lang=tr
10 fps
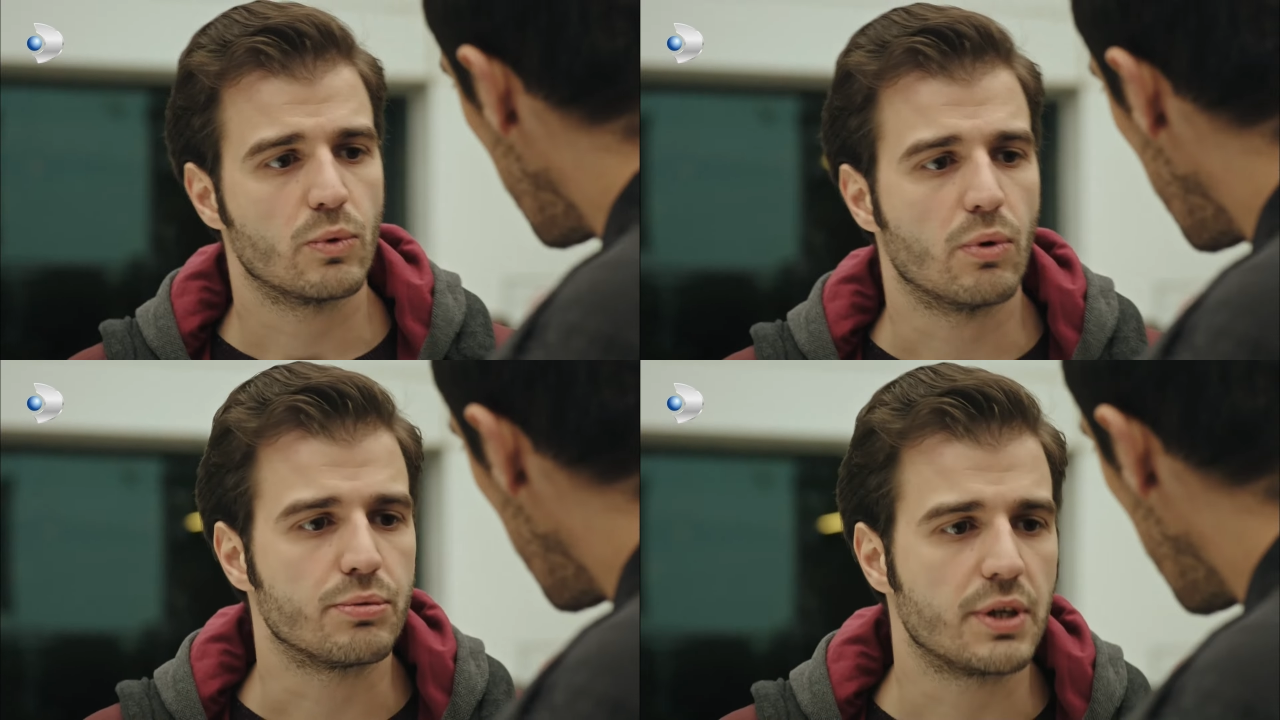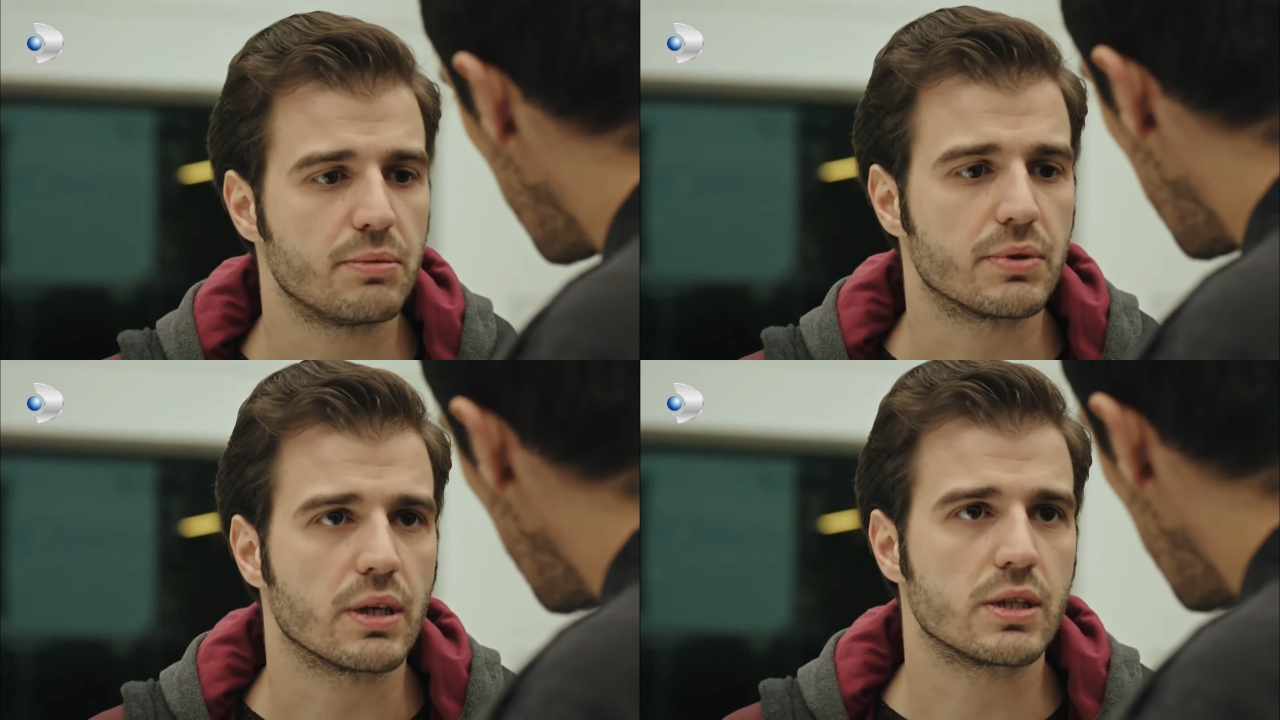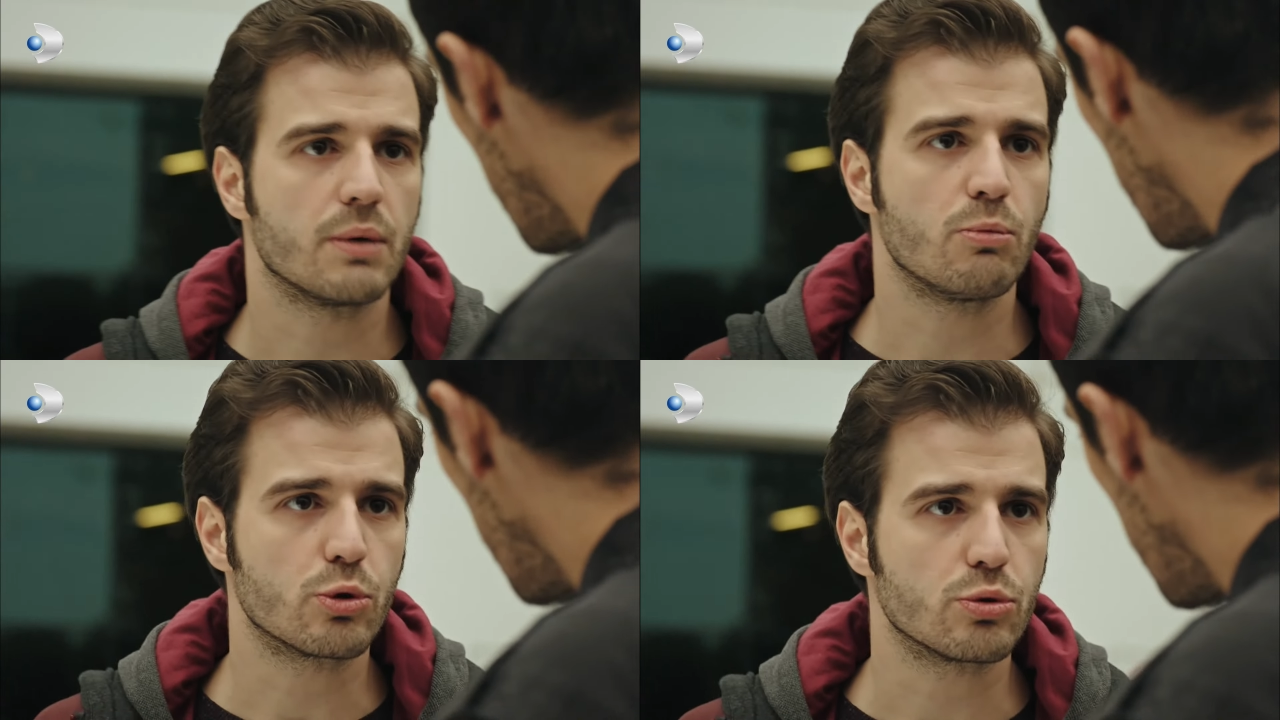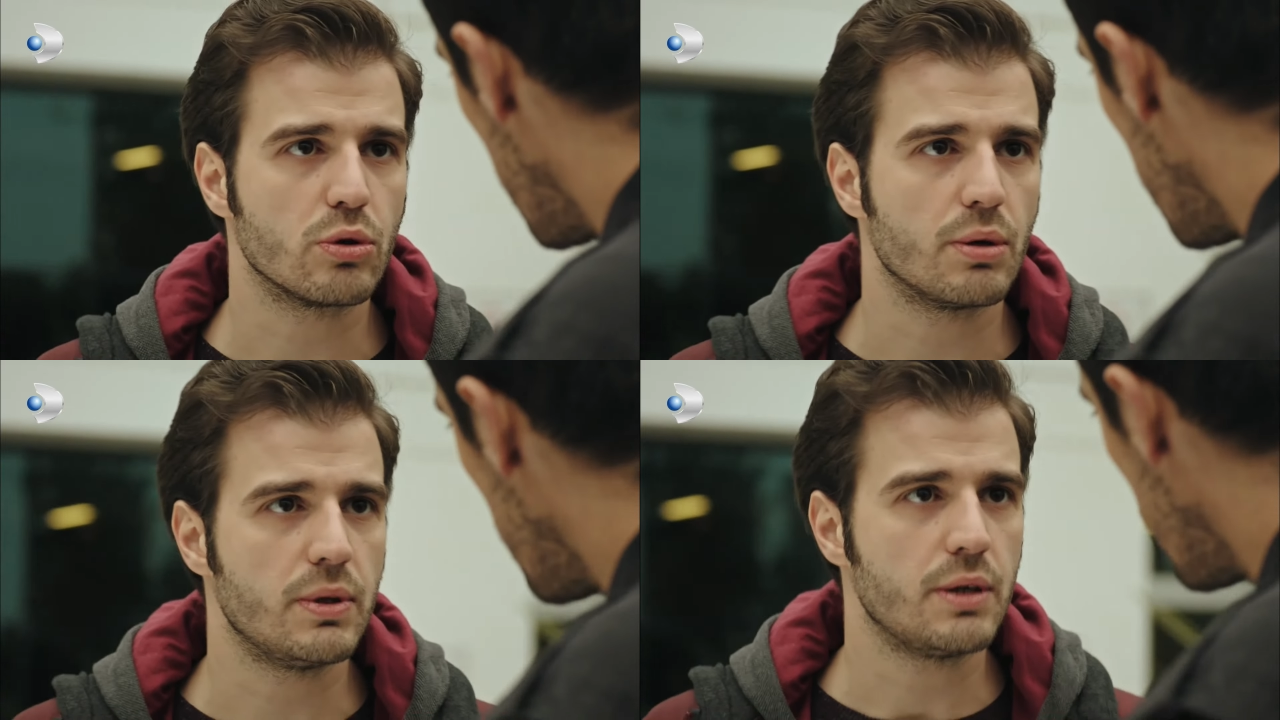Komiserim sana can borçlu
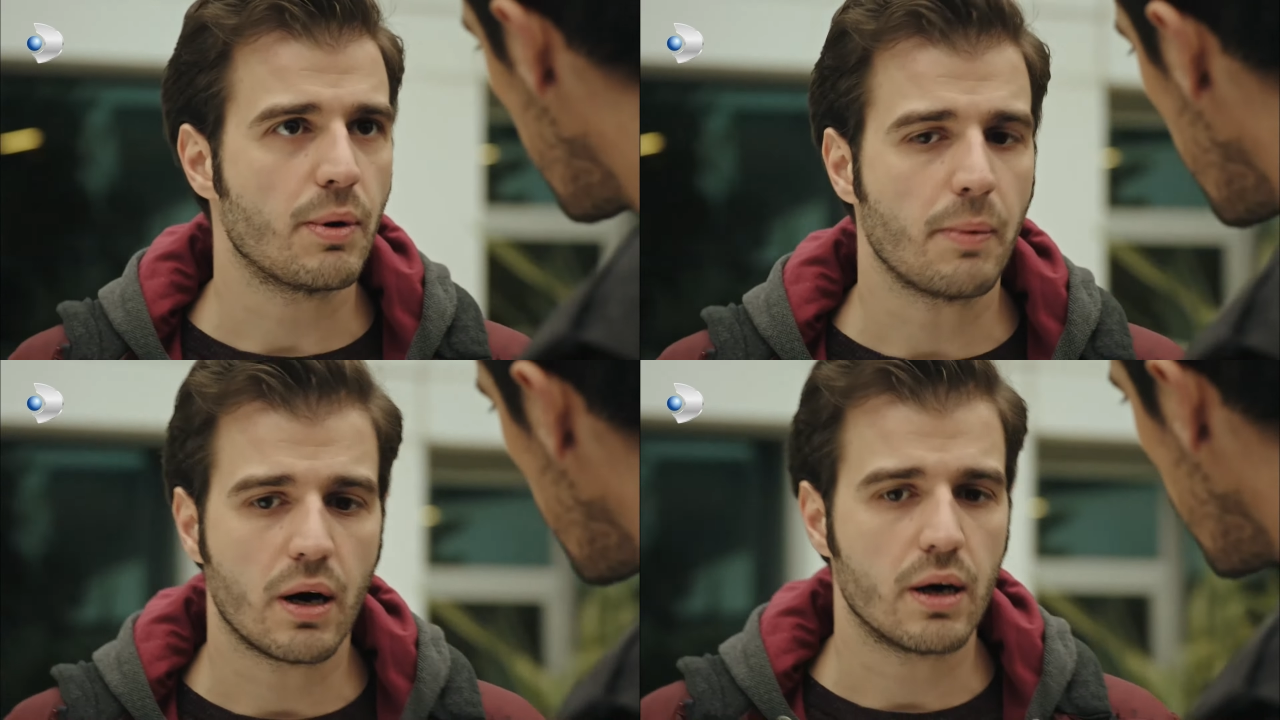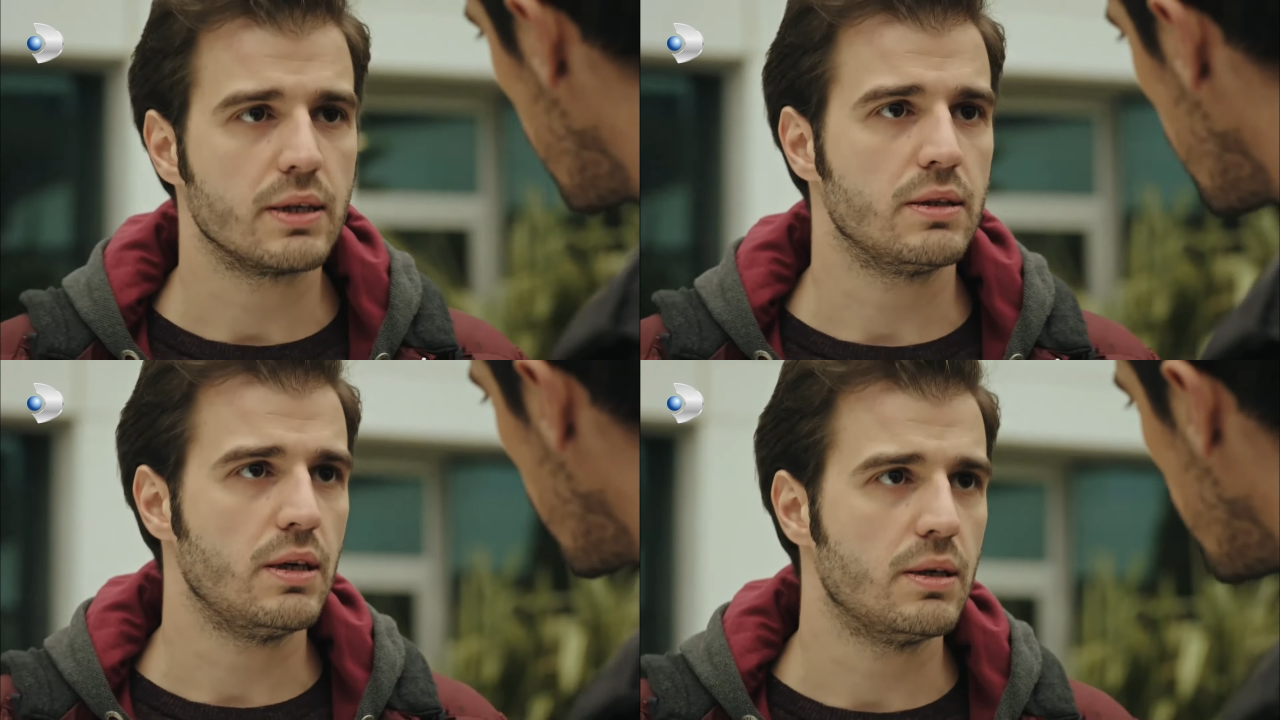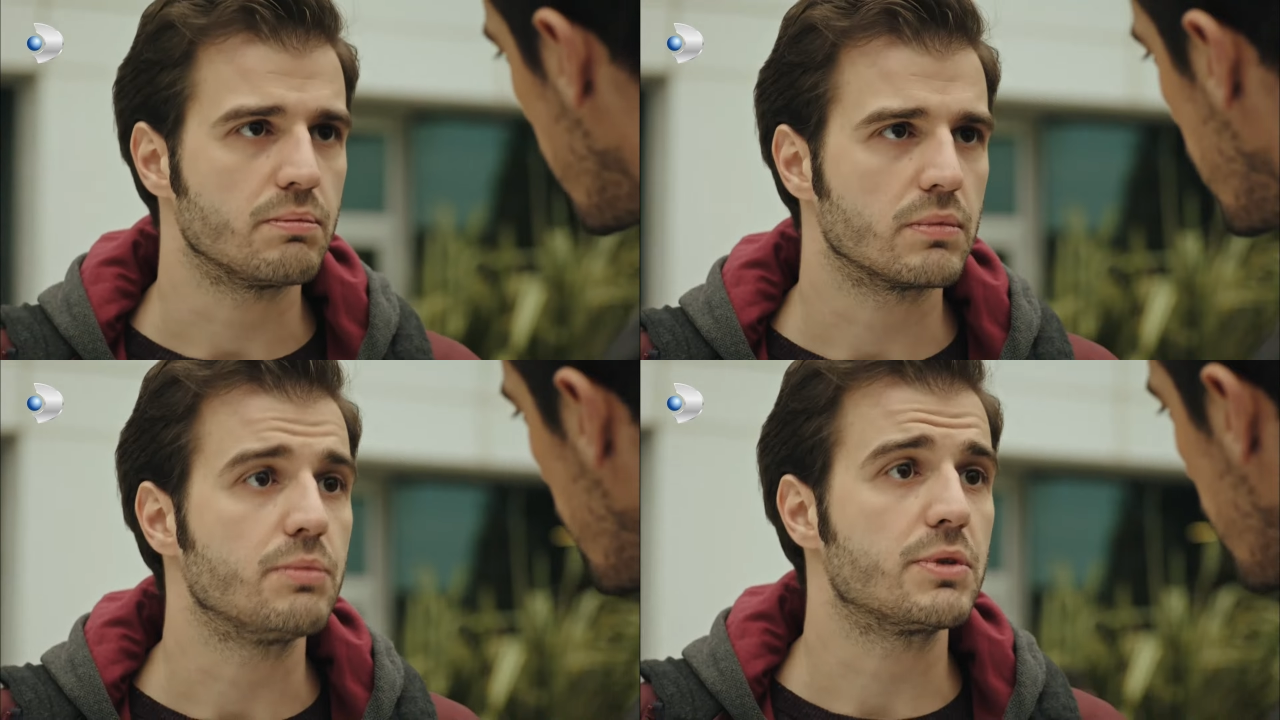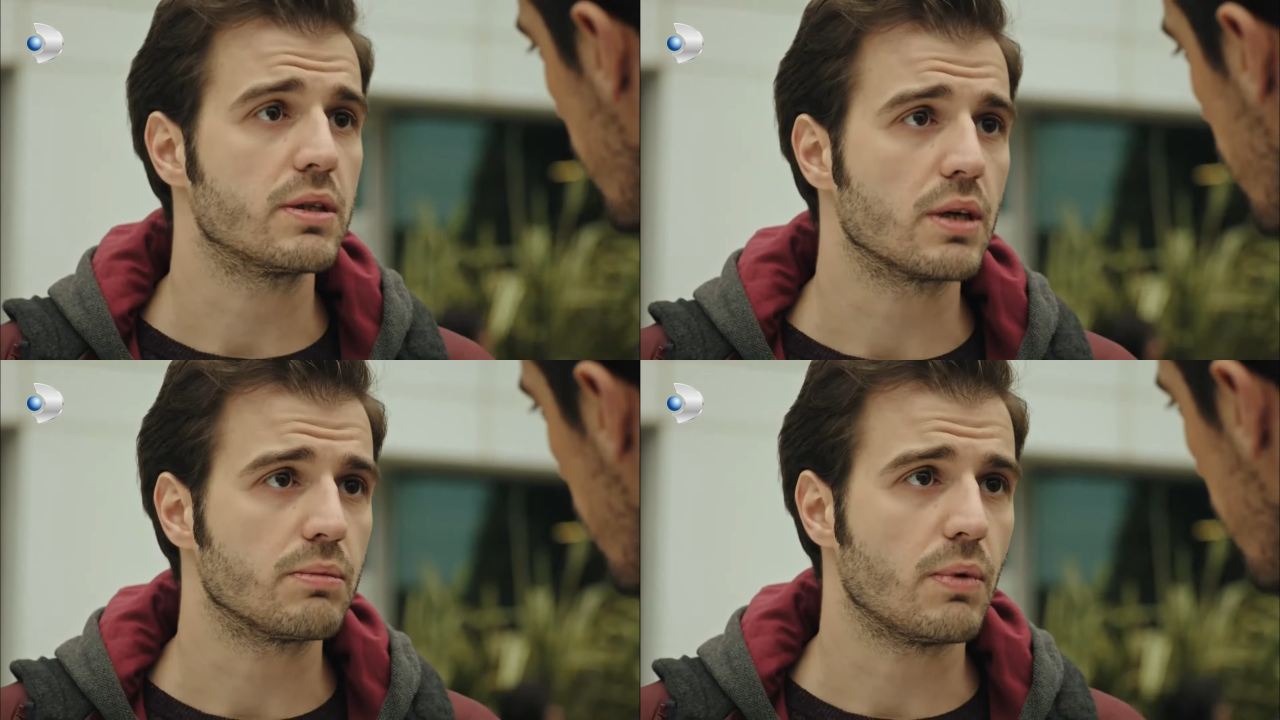olabilirim ama hain değilim. Kimseyi
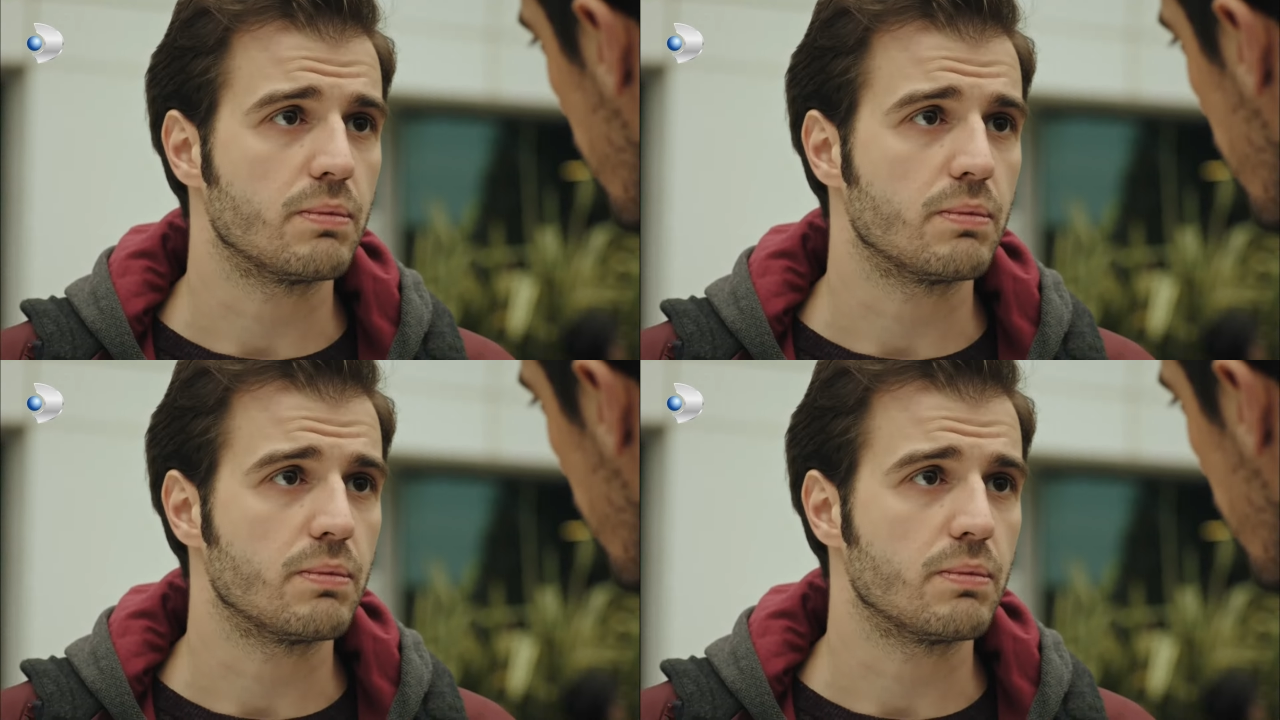satmam.